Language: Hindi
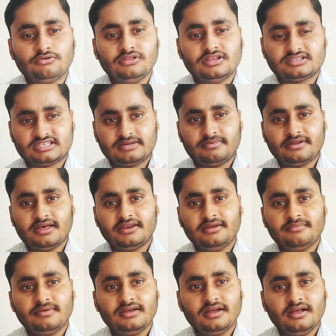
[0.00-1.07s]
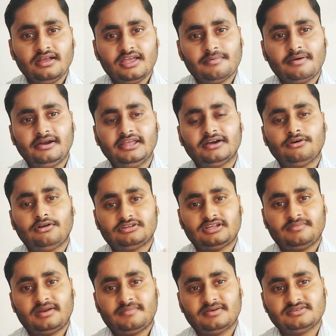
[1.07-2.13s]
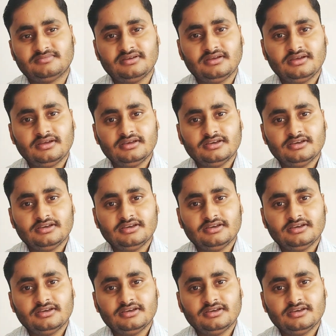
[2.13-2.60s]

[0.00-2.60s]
गुलदस्ता बनाने में या फिर डेकोरेशन पर्पज में